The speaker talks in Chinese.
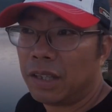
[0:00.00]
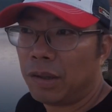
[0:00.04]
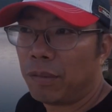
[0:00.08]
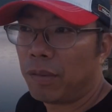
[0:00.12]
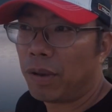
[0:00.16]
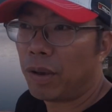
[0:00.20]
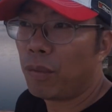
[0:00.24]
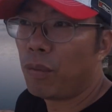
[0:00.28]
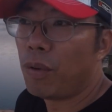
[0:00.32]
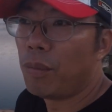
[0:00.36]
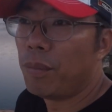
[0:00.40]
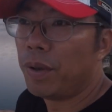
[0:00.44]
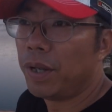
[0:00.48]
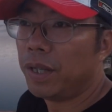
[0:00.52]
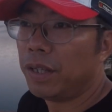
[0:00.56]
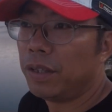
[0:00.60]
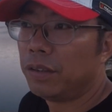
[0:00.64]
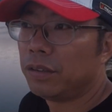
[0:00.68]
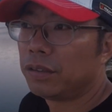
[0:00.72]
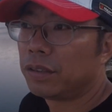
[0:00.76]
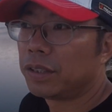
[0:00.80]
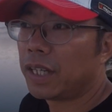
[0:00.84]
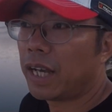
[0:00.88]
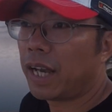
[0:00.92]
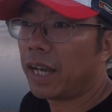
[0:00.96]
因为我
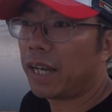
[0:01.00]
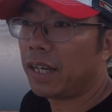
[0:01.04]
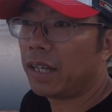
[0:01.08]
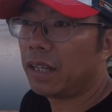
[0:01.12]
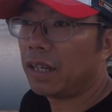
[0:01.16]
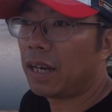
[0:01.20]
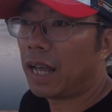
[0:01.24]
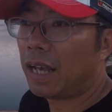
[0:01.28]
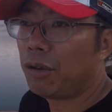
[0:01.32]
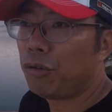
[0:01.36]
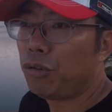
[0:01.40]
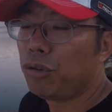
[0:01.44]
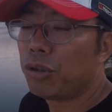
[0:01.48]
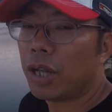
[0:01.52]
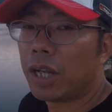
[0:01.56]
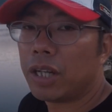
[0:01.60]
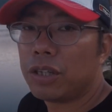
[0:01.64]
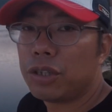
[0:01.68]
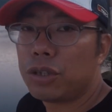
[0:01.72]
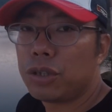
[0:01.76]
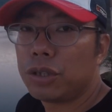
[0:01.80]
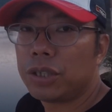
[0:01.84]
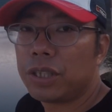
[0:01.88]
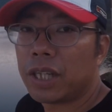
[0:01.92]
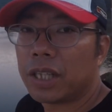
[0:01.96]
们在来云
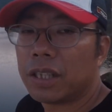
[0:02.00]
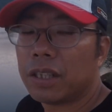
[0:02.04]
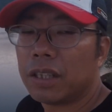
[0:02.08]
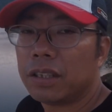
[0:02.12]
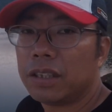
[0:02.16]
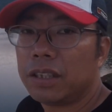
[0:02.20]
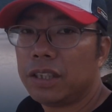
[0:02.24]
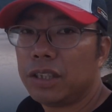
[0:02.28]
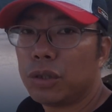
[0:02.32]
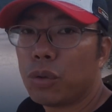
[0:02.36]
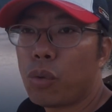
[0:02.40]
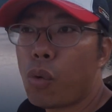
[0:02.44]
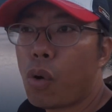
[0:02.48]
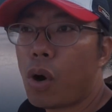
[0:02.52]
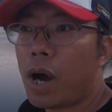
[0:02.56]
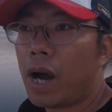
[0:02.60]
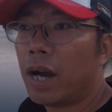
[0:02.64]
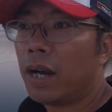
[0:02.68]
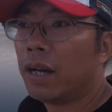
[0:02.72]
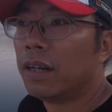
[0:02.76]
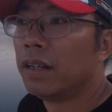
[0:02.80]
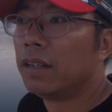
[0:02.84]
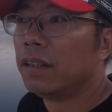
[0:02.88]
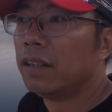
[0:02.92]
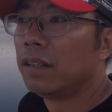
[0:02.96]
南之前的计
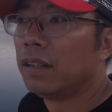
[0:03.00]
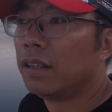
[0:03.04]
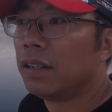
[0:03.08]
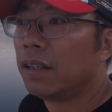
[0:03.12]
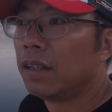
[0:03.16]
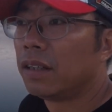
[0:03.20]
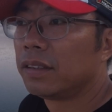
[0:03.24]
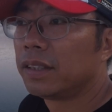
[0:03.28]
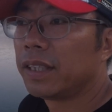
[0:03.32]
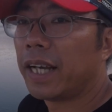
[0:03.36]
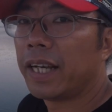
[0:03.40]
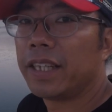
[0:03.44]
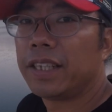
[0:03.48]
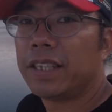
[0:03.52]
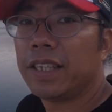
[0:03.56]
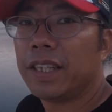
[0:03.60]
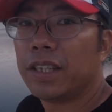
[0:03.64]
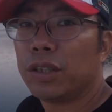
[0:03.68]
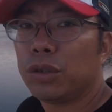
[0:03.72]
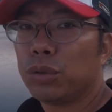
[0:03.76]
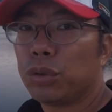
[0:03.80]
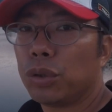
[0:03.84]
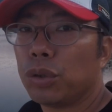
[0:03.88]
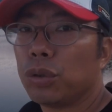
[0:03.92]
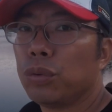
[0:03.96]
划。在这
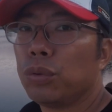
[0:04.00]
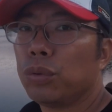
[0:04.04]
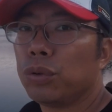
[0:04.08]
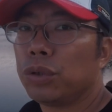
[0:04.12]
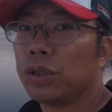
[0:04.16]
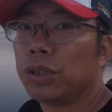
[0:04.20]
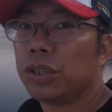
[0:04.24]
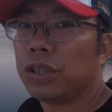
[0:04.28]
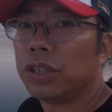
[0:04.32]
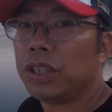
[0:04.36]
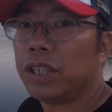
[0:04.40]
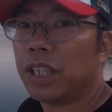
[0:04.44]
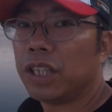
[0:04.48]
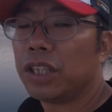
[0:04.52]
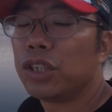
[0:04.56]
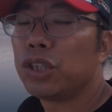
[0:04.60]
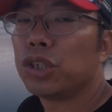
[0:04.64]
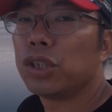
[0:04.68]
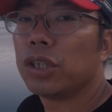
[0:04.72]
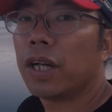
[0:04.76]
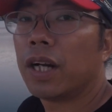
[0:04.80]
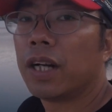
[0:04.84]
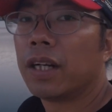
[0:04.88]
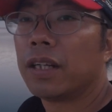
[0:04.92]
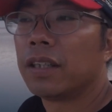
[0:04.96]
个水库是截
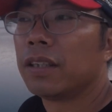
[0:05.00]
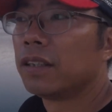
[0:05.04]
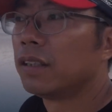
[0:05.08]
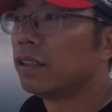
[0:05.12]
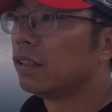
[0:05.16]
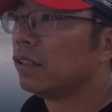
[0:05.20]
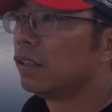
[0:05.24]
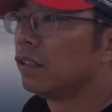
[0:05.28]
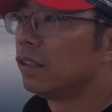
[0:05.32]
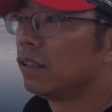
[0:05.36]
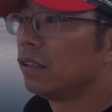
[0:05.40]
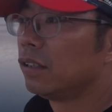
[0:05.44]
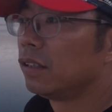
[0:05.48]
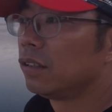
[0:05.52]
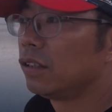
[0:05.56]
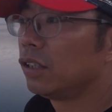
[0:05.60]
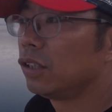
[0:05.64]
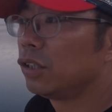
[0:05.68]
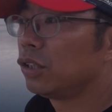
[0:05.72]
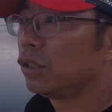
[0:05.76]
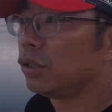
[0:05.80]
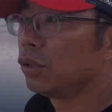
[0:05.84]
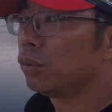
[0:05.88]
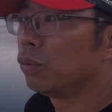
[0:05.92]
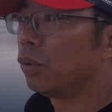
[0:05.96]
止的，这
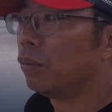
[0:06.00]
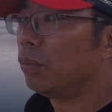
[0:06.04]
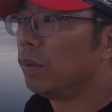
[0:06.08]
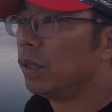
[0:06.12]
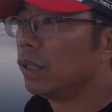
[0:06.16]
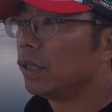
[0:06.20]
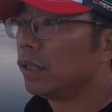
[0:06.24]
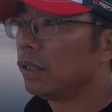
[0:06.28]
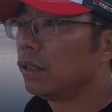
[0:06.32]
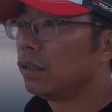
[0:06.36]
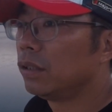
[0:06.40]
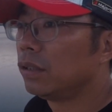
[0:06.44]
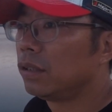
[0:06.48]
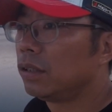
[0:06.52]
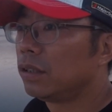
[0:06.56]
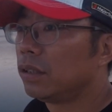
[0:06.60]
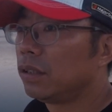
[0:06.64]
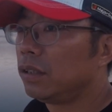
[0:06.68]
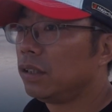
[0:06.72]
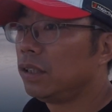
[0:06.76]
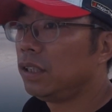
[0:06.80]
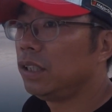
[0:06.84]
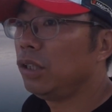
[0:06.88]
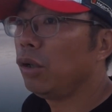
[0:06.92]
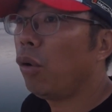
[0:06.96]
是我们
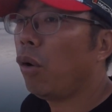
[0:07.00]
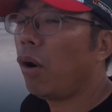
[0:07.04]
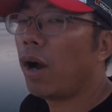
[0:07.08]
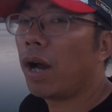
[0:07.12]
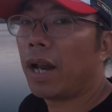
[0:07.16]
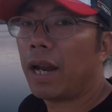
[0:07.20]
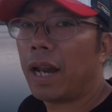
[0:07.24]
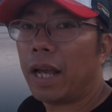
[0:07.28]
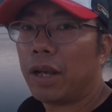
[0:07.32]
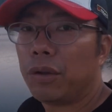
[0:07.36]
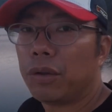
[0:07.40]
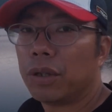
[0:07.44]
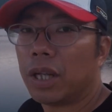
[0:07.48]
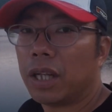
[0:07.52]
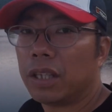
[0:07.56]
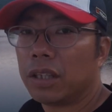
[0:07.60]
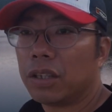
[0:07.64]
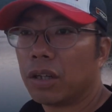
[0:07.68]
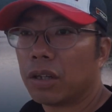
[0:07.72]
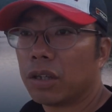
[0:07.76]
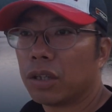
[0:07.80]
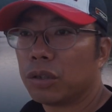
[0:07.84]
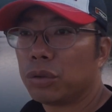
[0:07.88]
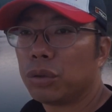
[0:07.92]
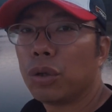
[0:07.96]
计划来云南
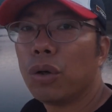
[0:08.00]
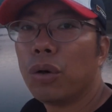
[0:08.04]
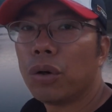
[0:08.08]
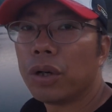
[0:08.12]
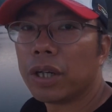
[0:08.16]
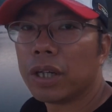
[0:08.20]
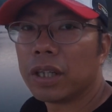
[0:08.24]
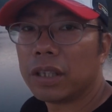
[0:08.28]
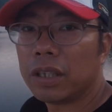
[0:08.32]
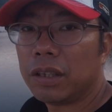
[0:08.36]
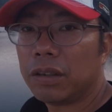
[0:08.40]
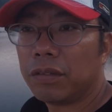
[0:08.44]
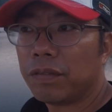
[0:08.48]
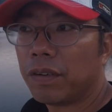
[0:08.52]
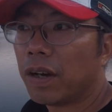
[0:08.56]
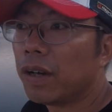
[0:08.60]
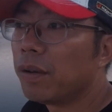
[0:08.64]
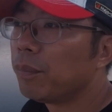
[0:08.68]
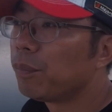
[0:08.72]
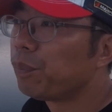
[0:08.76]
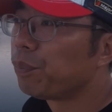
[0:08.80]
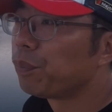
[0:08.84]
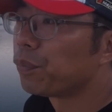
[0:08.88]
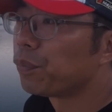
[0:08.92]
钓的最后一个地方。